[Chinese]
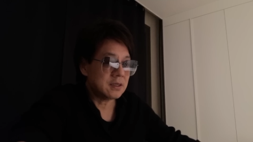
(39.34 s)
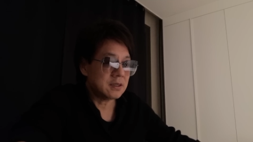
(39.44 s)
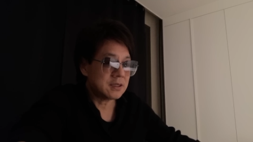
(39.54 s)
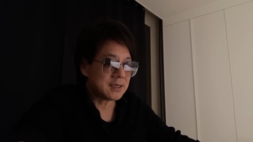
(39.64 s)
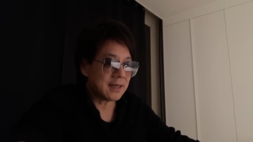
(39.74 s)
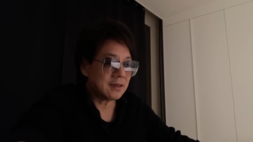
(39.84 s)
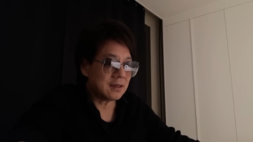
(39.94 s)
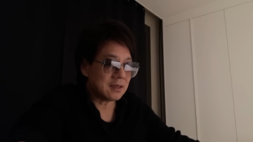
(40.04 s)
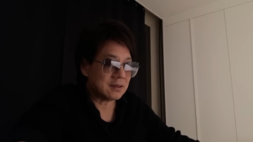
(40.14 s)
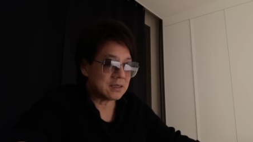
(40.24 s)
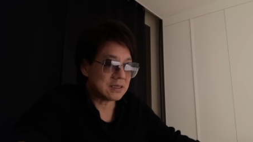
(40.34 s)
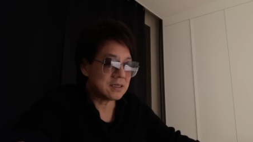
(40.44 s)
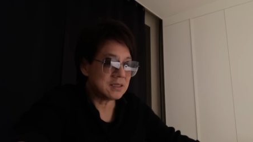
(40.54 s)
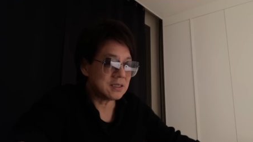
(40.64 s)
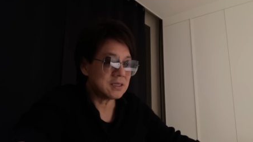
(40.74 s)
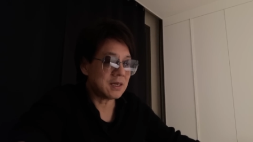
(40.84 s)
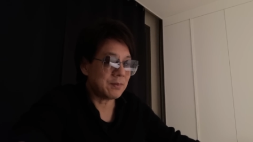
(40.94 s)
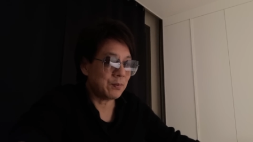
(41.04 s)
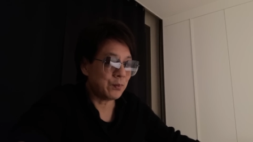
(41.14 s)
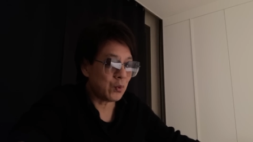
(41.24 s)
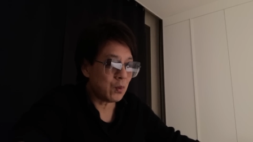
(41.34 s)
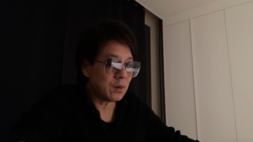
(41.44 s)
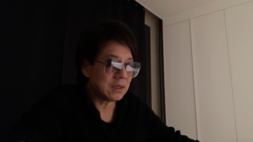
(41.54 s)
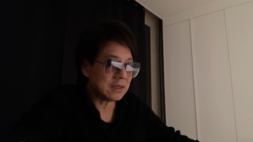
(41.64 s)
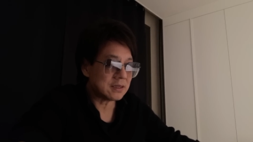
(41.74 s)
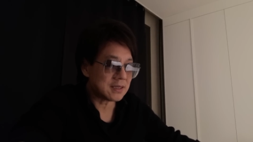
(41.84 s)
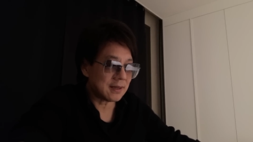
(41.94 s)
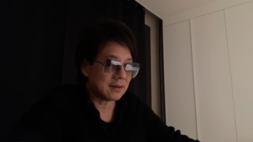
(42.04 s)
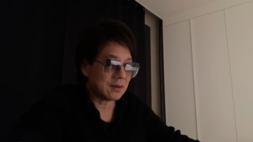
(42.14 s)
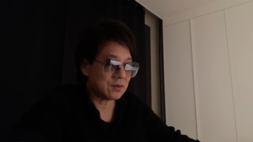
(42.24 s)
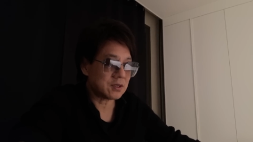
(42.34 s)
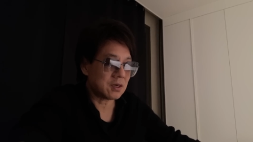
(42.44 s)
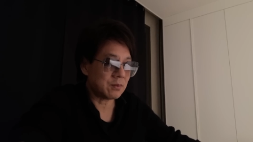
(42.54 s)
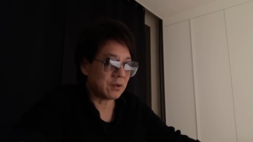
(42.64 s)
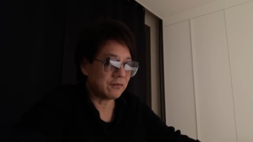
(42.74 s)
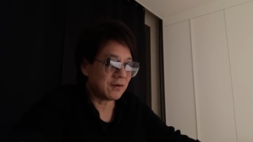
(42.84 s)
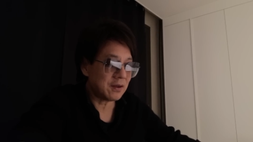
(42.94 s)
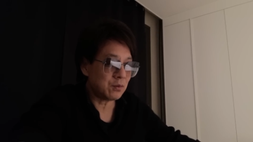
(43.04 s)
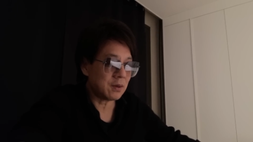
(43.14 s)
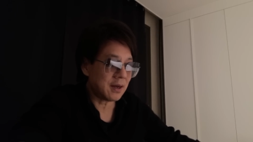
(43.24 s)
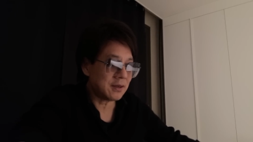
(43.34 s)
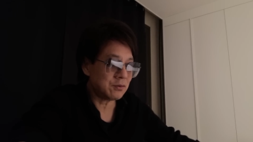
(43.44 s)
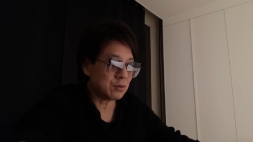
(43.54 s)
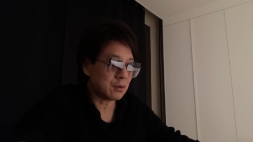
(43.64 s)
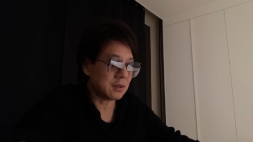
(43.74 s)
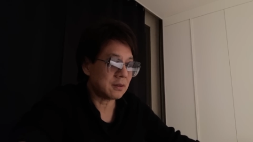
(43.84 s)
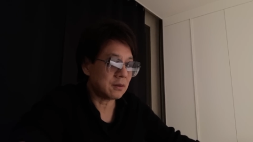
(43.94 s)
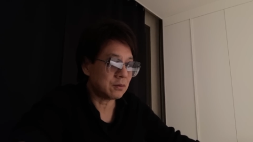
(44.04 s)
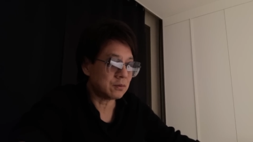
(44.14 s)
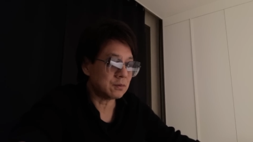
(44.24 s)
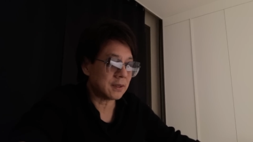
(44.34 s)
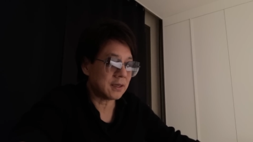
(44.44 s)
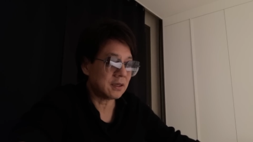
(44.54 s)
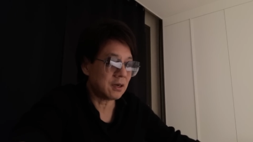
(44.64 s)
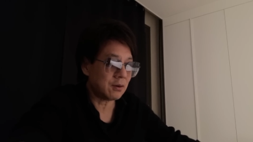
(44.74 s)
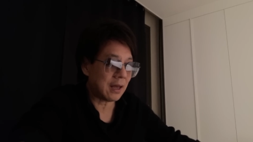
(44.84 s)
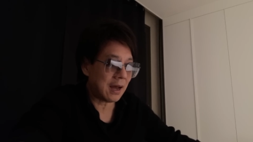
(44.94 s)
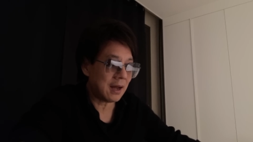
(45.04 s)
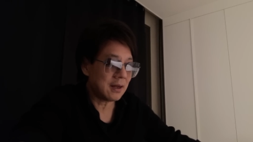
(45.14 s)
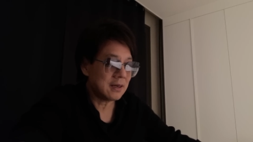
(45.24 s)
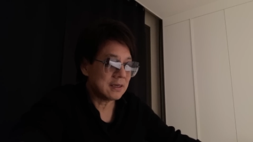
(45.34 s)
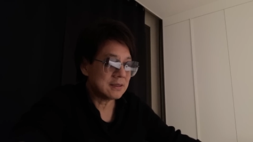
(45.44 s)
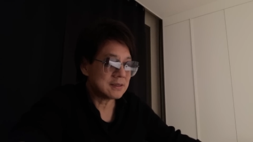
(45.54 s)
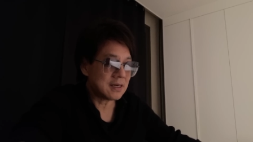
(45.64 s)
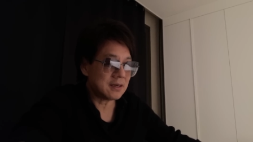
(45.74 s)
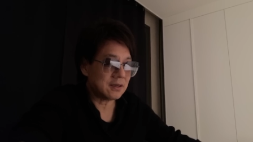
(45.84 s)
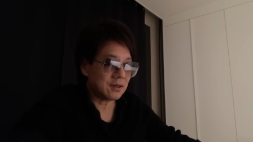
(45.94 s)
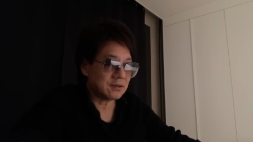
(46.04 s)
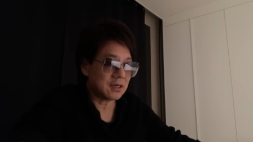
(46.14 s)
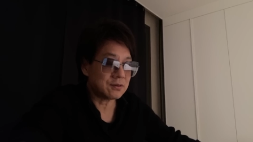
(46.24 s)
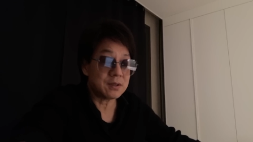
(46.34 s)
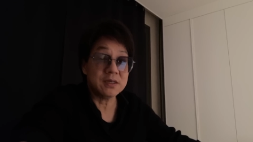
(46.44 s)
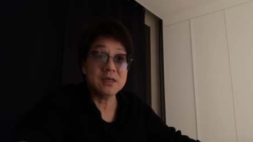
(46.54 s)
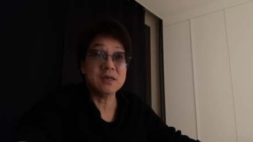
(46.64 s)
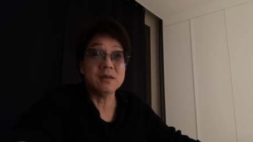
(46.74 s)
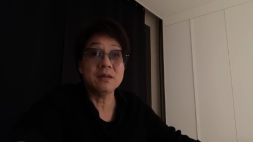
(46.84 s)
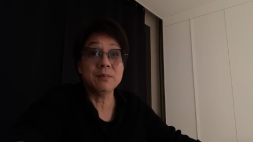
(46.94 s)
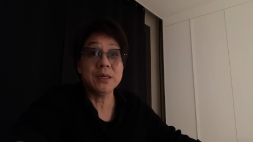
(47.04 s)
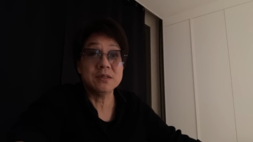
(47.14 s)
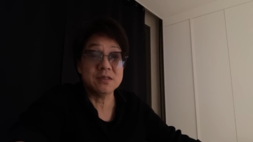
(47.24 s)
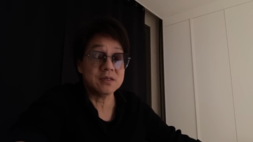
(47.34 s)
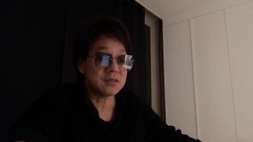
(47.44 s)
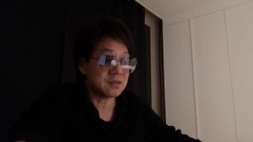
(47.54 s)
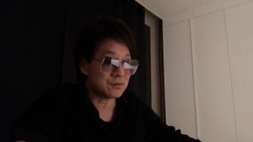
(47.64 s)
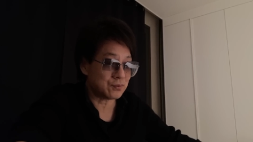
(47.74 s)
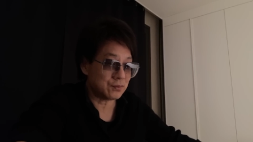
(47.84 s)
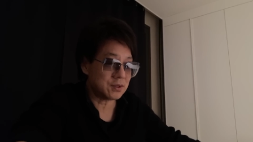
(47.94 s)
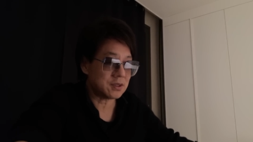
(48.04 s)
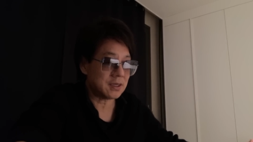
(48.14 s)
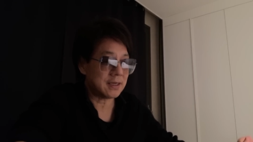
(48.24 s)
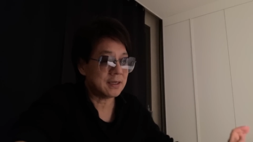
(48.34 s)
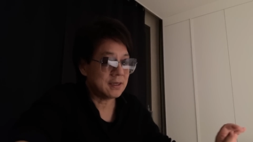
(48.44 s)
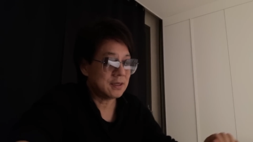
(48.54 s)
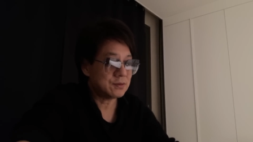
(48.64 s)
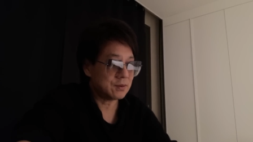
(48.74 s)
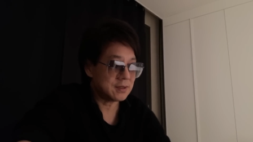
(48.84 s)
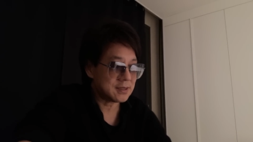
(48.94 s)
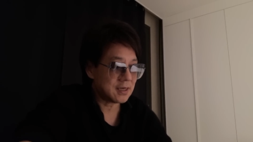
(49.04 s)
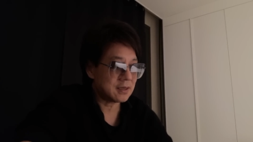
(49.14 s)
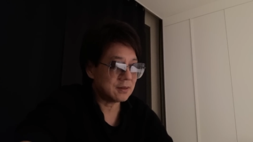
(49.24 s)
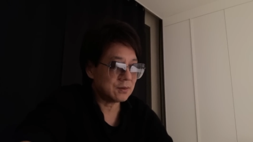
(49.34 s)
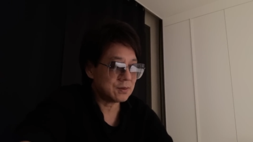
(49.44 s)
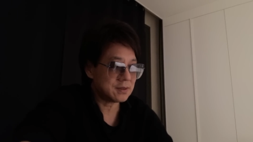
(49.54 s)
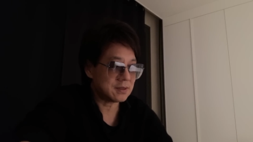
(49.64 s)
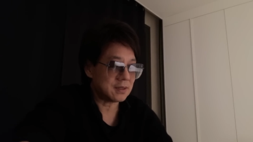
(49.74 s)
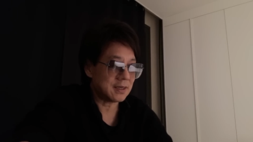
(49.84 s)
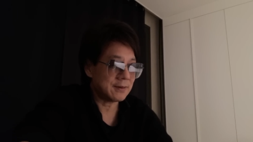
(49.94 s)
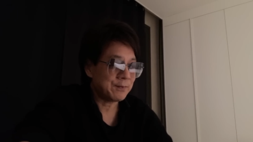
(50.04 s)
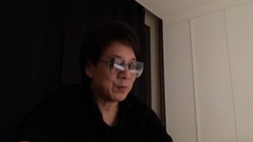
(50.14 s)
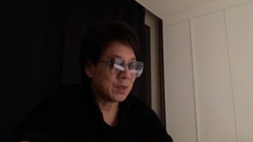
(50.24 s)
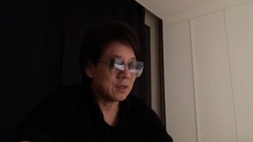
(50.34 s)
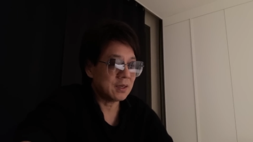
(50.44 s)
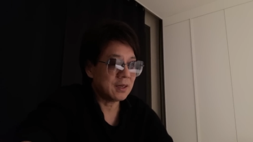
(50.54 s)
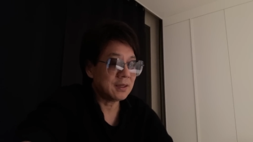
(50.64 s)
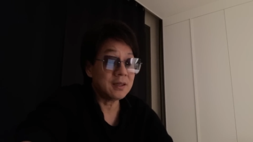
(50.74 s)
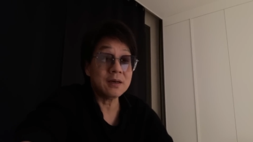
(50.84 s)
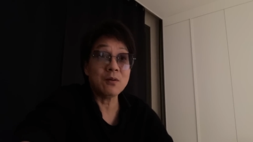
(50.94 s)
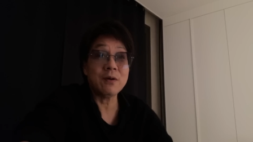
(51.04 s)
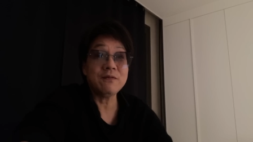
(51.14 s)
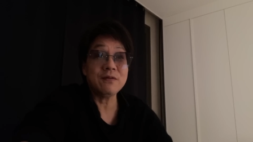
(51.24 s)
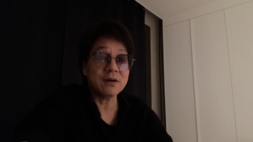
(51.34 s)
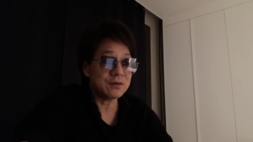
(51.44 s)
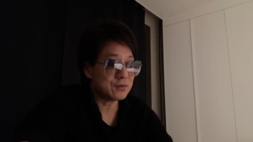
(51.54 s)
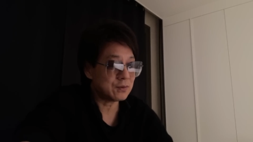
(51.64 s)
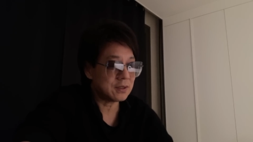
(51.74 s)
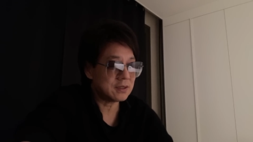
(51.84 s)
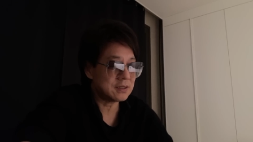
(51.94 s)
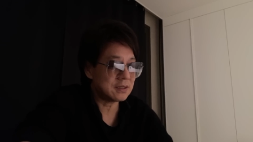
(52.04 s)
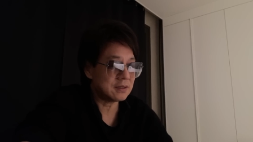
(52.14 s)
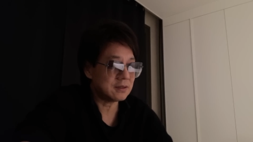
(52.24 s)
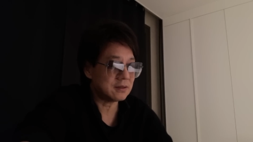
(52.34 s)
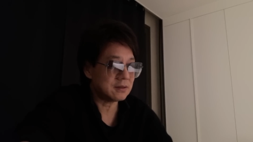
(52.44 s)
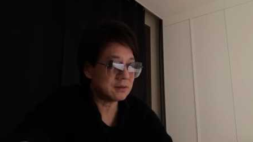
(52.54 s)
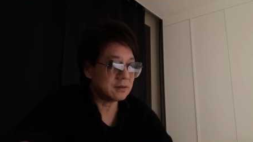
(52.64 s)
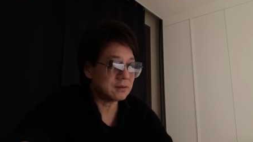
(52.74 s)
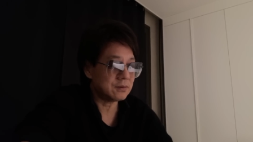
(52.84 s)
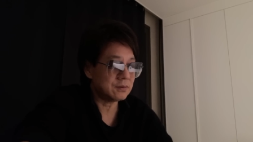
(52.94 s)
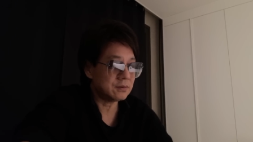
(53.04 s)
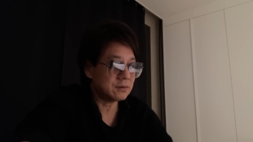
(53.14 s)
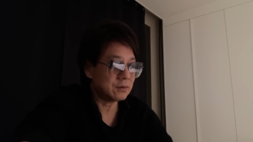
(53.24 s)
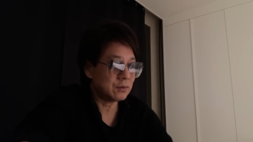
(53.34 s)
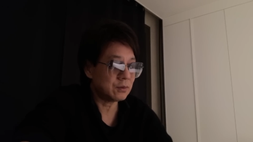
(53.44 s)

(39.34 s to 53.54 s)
山顶西线玻璃栈道上面翻越安全的护栏跳崖，三人跳下去了，一人被及时的阻止了，所以三个人都死了。你看他那个官方说的一些个。